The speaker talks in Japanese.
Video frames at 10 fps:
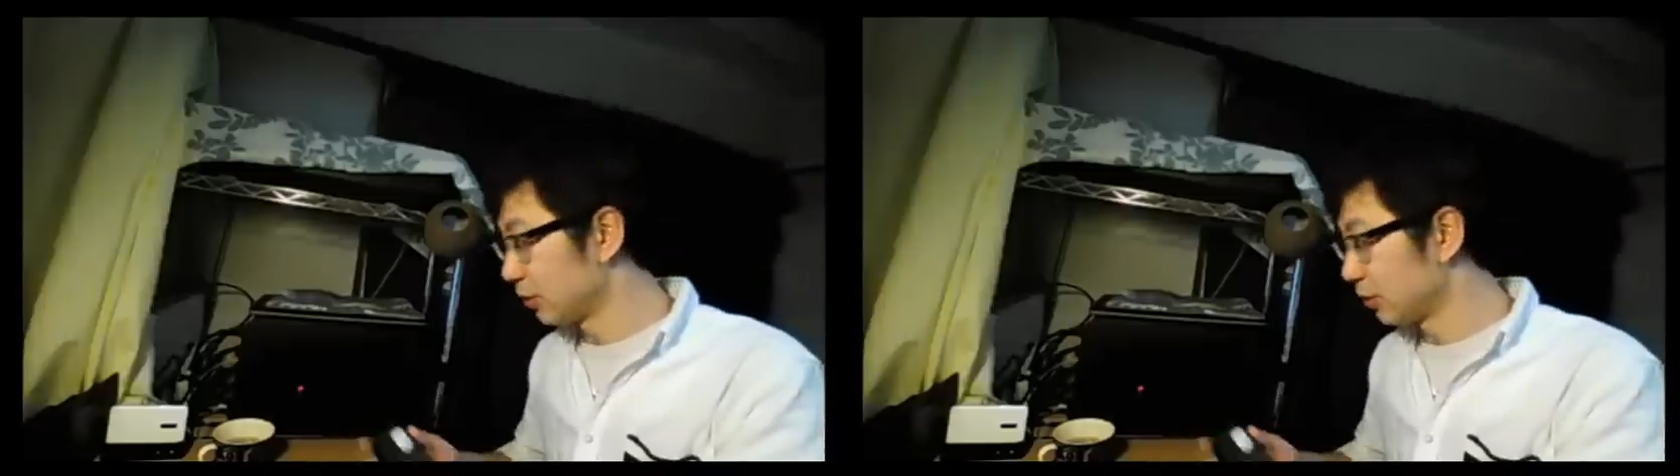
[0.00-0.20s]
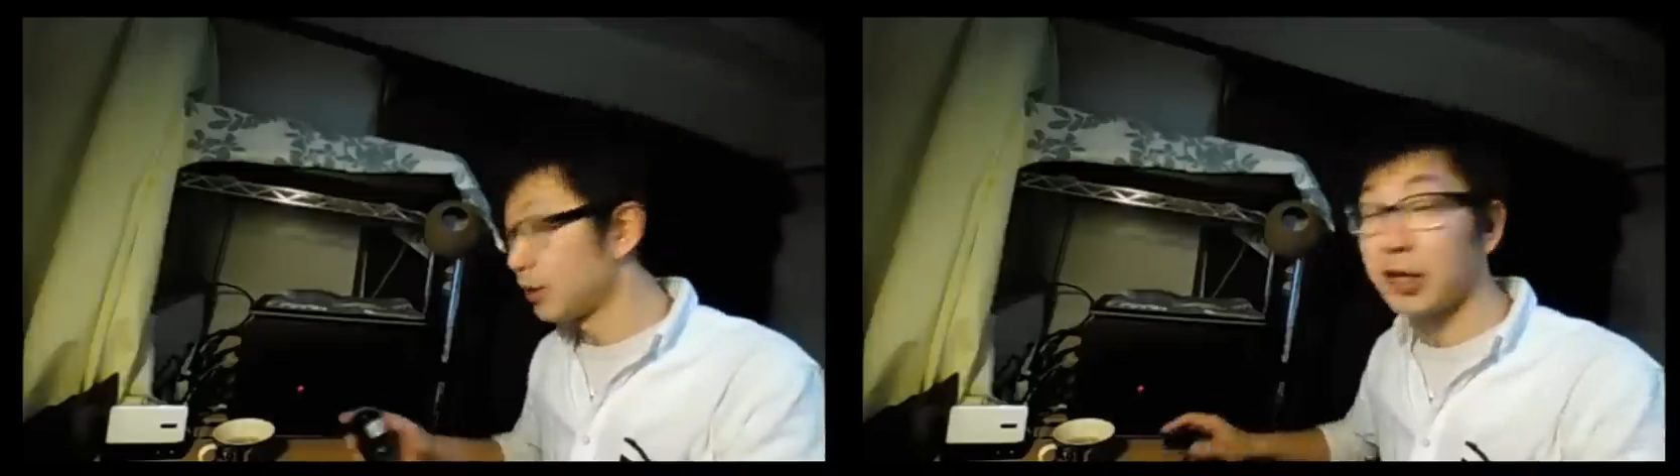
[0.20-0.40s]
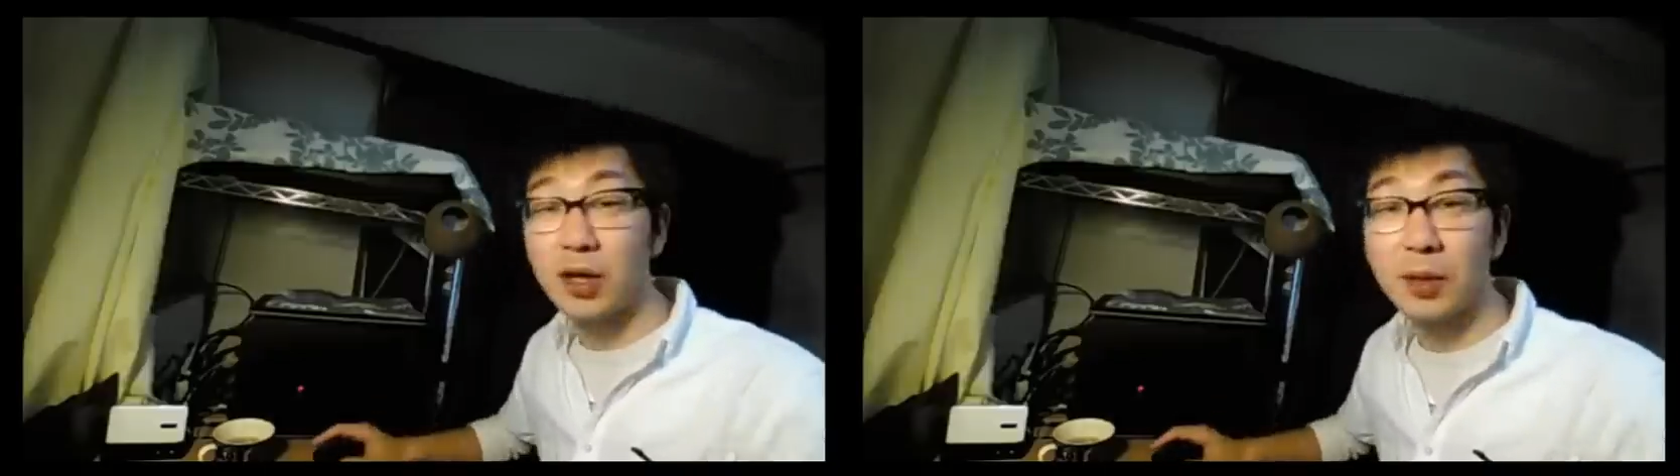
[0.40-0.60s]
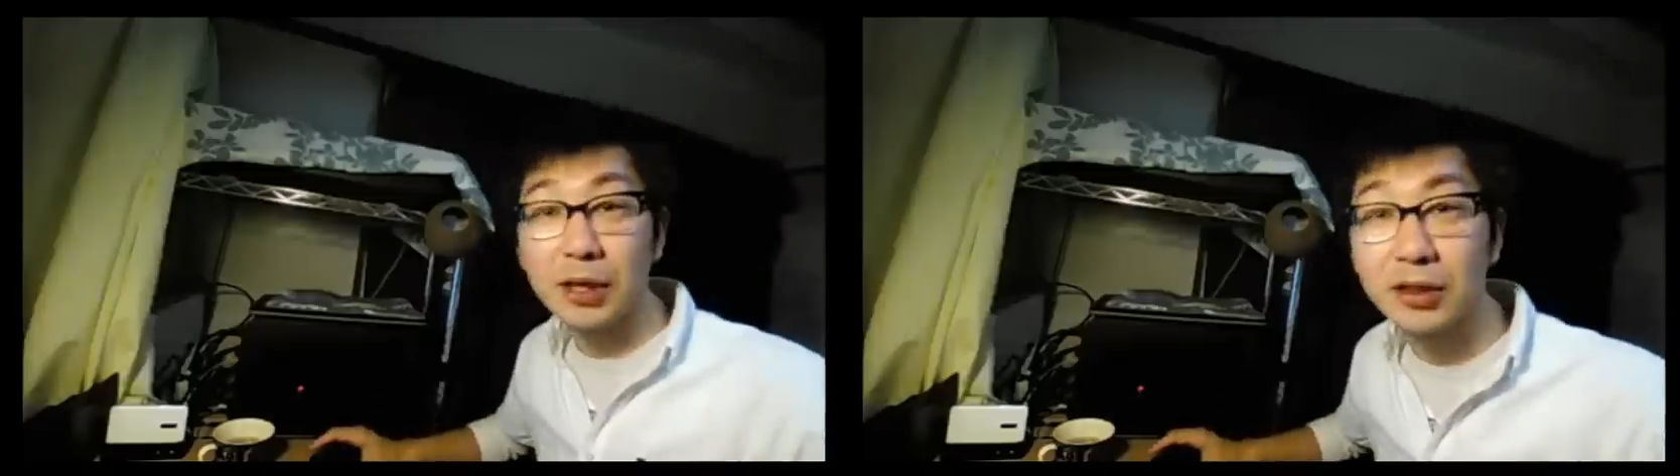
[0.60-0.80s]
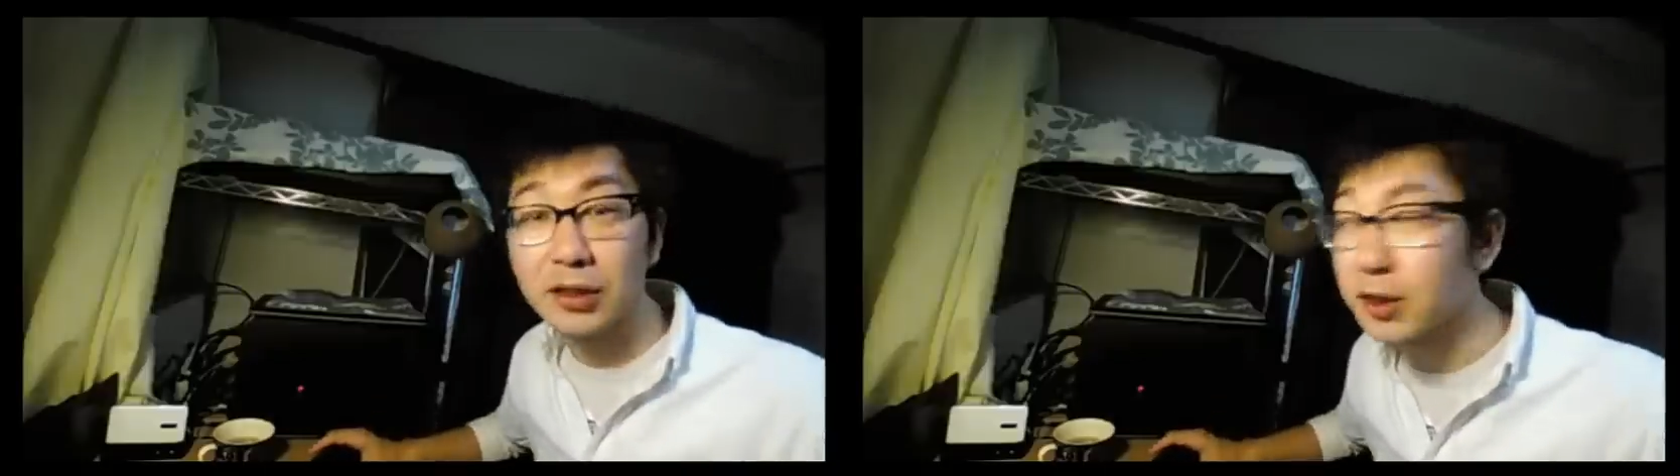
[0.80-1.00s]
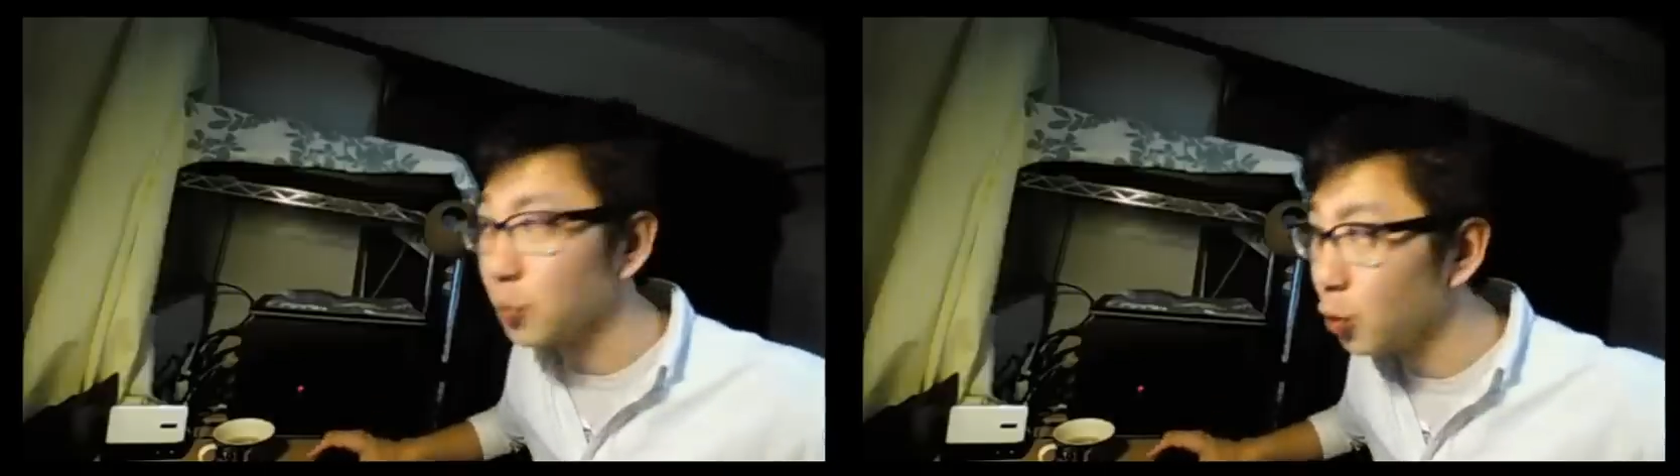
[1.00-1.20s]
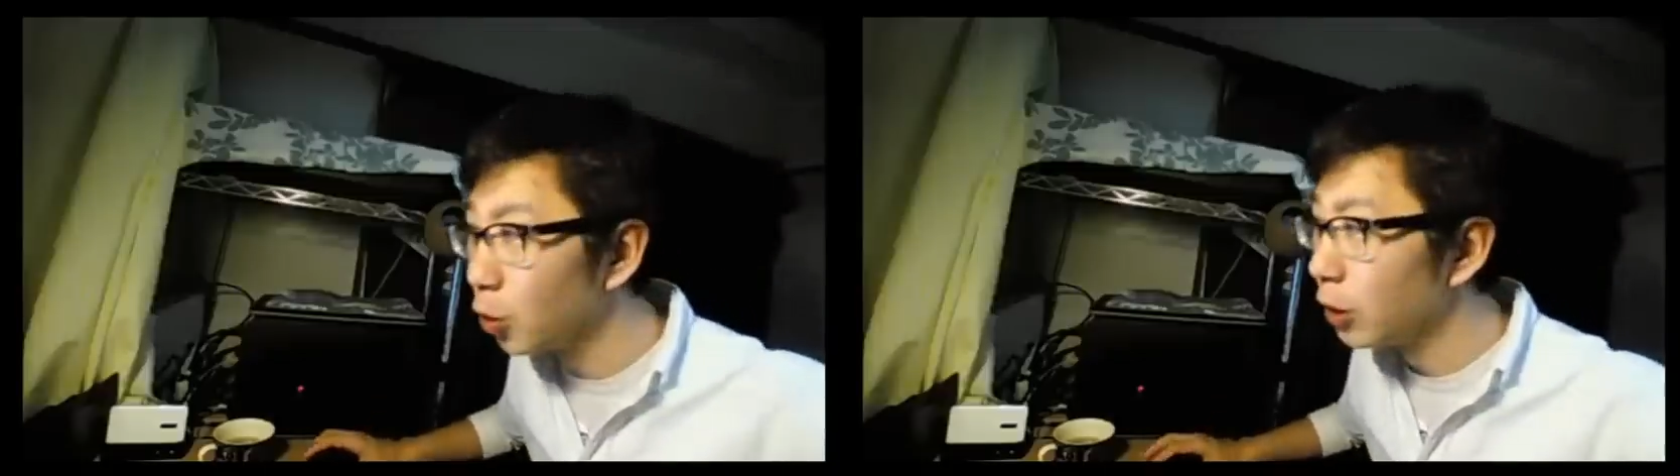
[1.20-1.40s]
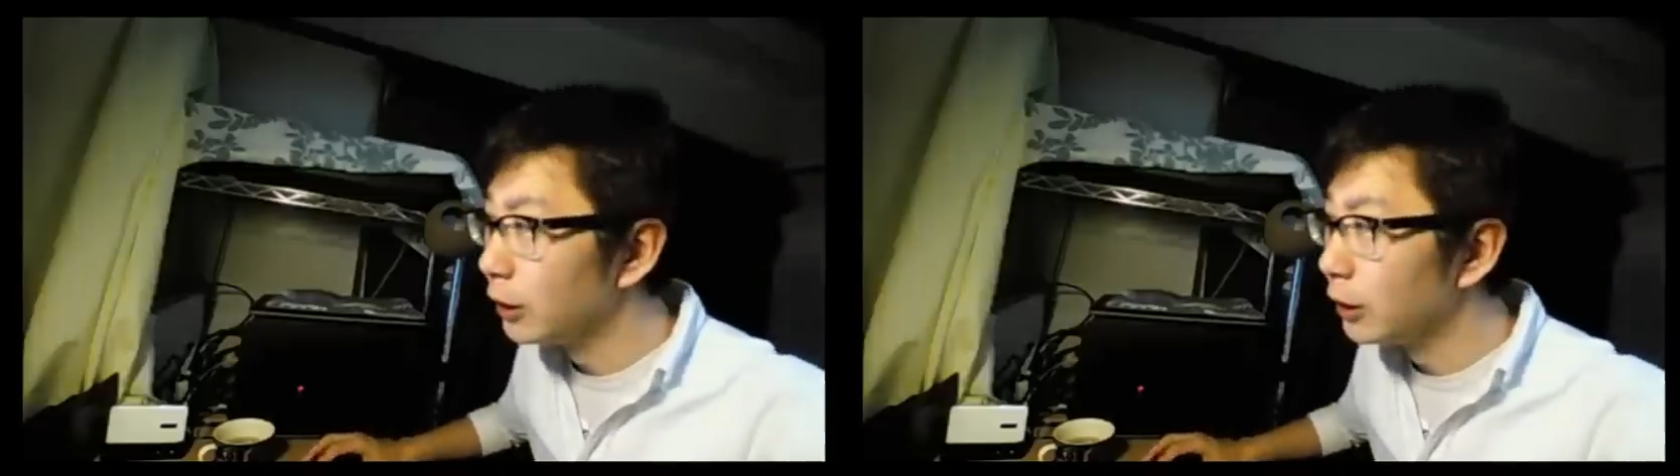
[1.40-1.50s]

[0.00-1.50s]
い、やってはみたんですけども、